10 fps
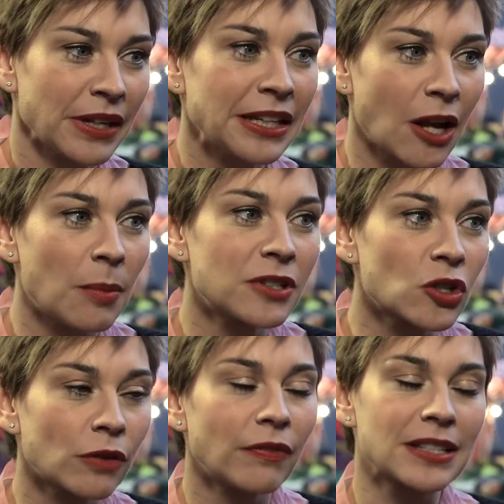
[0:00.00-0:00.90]
Ich glaube, es
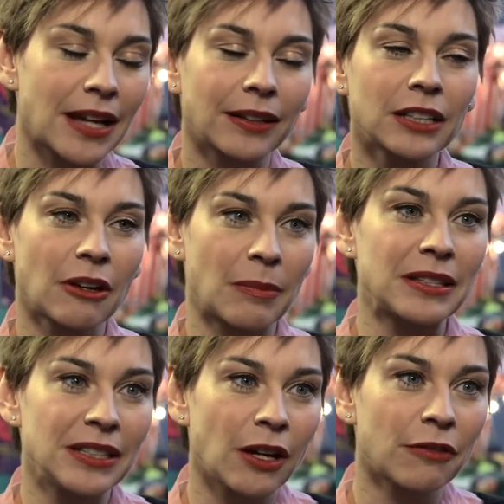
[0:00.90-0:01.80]
ist schon was anderes, weil
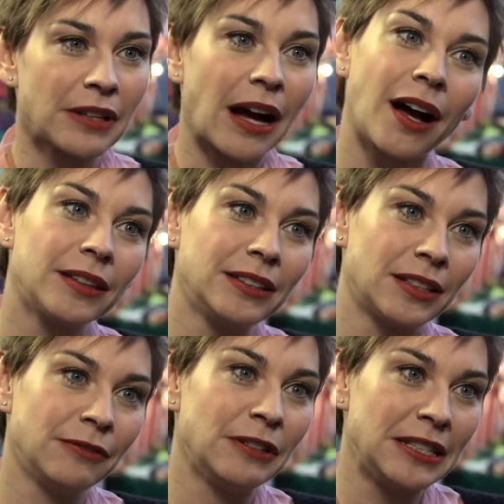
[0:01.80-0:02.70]
man sich auf eine Art
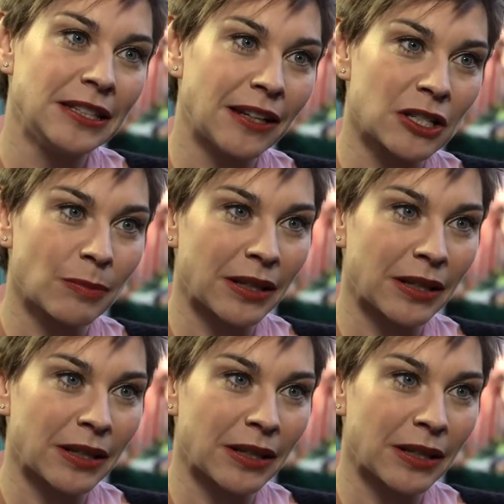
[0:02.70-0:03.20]
identifiziert. Also ja.